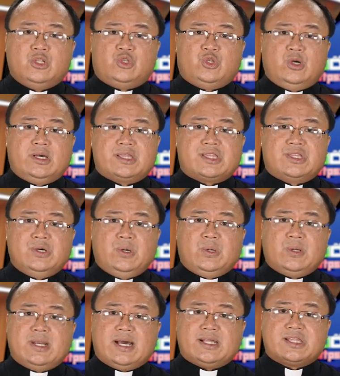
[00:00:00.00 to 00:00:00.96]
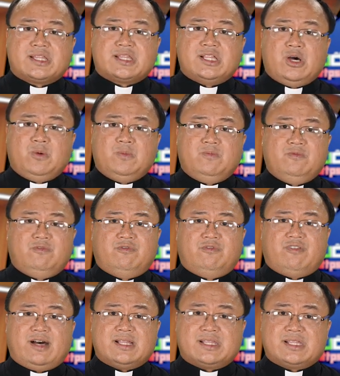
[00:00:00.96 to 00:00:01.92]
Chúa Giêsu đã sống
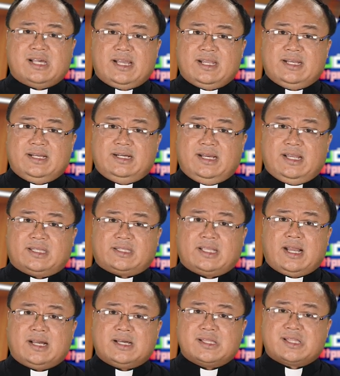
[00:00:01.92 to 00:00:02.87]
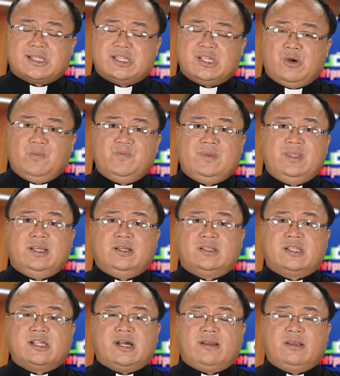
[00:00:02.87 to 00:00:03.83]
và dạy người ta sống
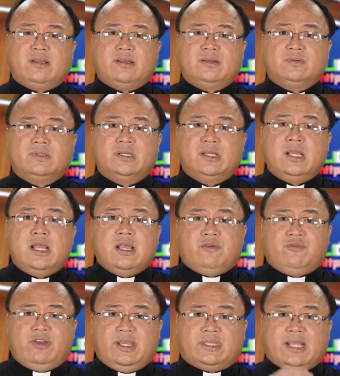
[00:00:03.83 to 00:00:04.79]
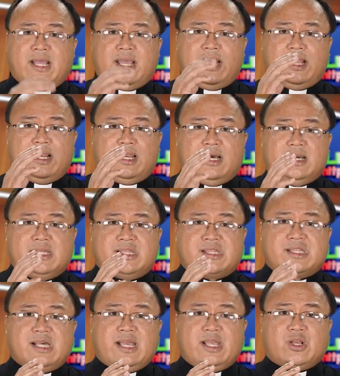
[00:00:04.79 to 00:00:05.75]
như vậy vì thế lời
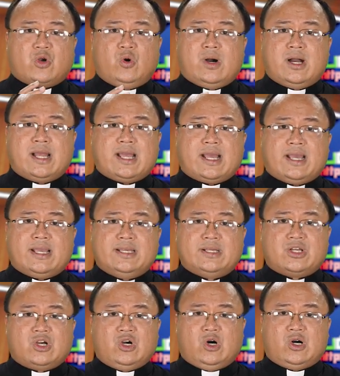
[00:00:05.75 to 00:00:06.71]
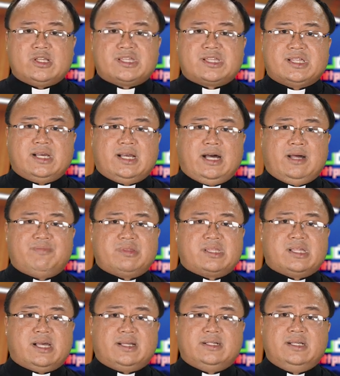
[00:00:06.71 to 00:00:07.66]
dạy của Ngài có sức hấp
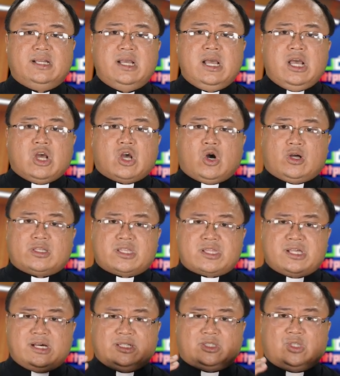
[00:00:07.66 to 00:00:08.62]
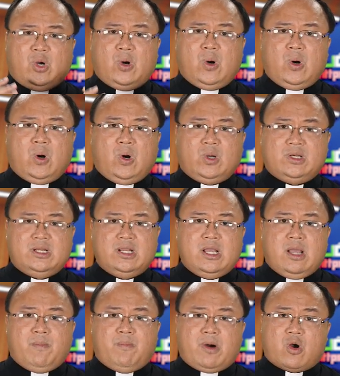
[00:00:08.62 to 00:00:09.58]
dẫn, có sức thu hút
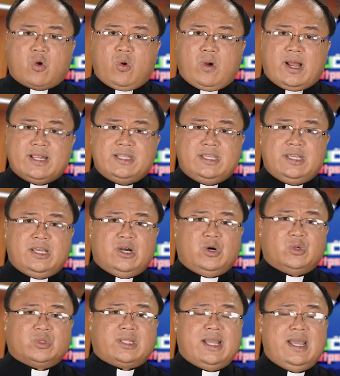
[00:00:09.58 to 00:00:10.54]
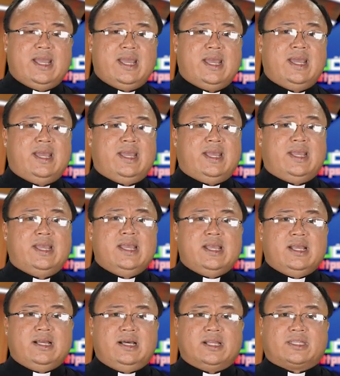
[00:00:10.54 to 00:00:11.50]
mà qua nhiều thế hệ
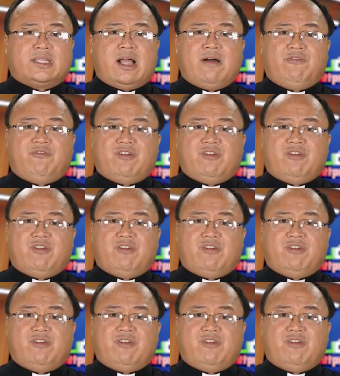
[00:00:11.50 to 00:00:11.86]
người ta